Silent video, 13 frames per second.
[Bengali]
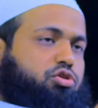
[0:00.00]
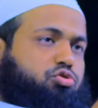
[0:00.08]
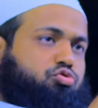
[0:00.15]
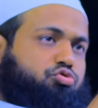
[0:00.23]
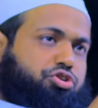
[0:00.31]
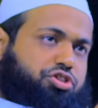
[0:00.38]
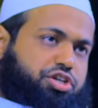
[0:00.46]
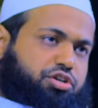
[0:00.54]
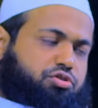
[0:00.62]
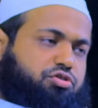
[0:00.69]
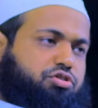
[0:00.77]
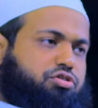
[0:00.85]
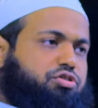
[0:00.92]
তাহলে দুই দিন
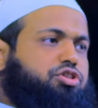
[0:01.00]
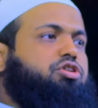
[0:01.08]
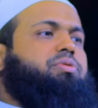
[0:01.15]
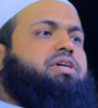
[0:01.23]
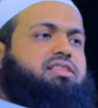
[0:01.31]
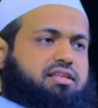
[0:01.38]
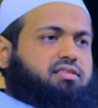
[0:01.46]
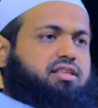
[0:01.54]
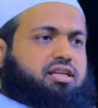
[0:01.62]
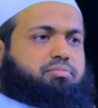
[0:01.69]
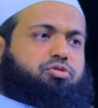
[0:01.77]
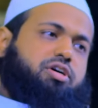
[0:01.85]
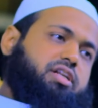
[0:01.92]
হোক অথবা তিন
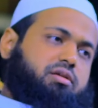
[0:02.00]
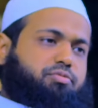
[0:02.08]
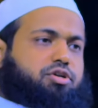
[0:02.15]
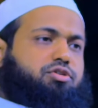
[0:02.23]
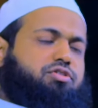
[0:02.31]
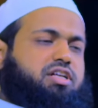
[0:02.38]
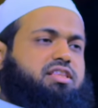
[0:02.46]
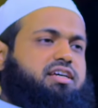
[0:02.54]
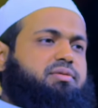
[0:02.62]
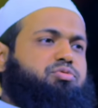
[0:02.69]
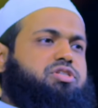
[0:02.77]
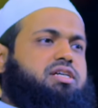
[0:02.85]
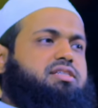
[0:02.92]
দিন বোখারির বর্ণনা
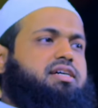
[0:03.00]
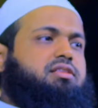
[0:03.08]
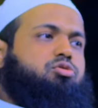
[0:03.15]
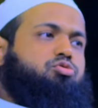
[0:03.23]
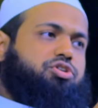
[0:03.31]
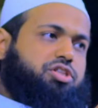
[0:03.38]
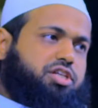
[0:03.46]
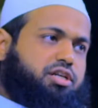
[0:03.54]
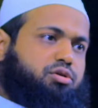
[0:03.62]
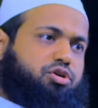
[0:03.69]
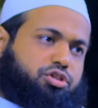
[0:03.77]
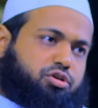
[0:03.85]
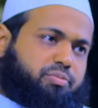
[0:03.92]
থেকে বোঝা যায় দুই দিন
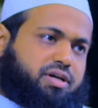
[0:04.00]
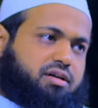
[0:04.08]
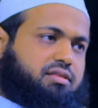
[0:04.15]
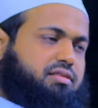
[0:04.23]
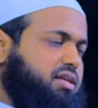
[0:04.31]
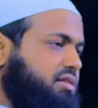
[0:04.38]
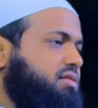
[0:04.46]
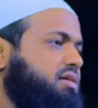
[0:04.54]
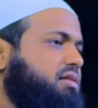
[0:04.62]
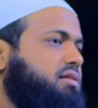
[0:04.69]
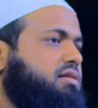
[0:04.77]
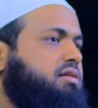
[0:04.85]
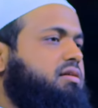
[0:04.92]
অথবা তিন
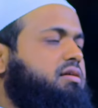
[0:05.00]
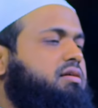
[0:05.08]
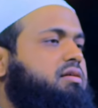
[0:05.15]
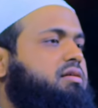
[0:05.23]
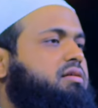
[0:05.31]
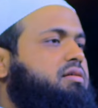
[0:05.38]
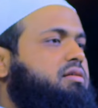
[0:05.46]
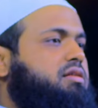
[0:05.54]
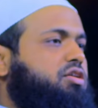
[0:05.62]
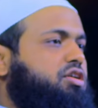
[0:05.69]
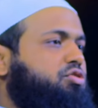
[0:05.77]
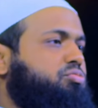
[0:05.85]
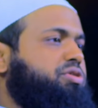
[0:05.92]
দিন
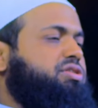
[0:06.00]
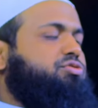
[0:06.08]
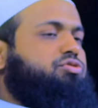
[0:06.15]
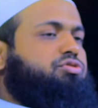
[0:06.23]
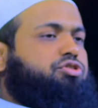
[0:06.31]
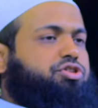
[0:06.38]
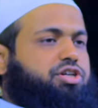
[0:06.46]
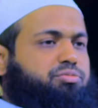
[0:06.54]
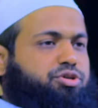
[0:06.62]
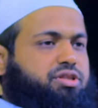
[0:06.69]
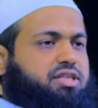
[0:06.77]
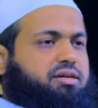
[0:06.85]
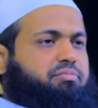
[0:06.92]
তাহলে নবীর সুন্নতের
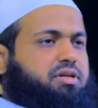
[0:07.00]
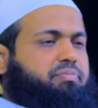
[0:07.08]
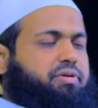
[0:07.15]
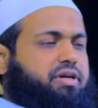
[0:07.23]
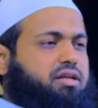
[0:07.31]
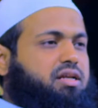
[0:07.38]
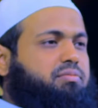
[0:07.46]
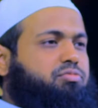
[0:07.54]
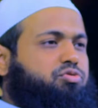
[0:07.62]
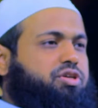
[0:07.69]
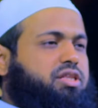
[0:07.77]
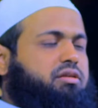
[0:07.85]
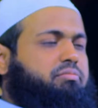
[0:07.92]
মধ্যে আমরা পাইলাম
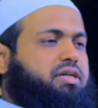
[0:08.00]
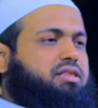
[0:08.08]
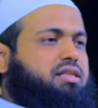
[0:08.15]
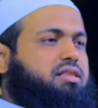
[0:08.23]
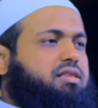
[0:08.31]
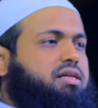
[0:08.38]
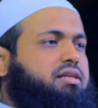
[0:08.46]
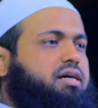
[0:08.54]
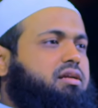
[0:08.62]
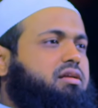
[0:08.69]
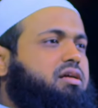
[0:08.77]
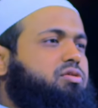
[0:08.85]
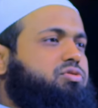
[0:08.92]
দুই দিন বা তিন দিন
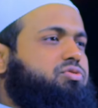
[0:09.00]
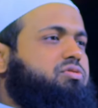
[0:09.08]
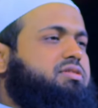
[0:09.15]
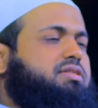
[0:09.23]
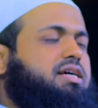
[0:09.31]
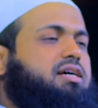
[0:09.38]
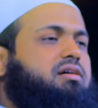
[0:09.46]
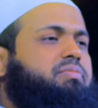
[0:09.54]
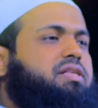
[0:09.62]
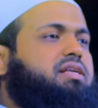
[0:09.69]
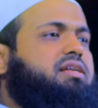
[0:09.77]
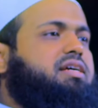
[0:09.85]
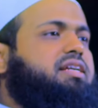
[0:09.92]
আল্লাহ রসুল
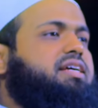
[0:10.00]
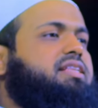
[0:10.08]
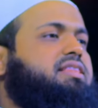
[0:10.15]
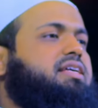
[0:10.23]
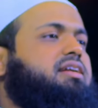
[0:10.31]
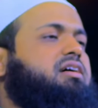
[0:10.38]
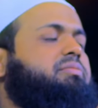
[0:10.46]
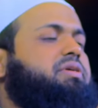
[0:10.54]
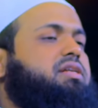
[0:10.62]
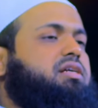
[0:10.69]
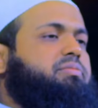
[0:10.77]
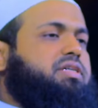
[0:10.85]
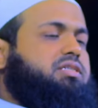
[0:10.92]
সাহাবাদেরকে নিয়ে তারা
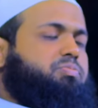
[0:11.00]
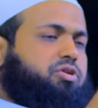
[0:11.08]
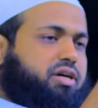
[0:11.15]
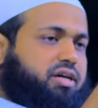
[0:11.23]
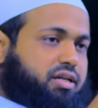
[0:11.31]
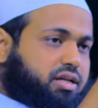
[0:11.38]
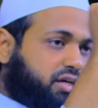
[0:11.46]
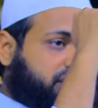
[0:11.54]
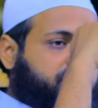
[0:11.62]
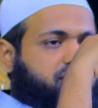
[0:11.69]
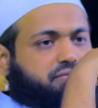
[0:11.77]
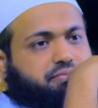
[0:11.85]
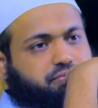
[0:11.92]
আবির নামাজ
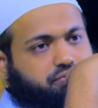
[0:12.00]
পড়াইলেন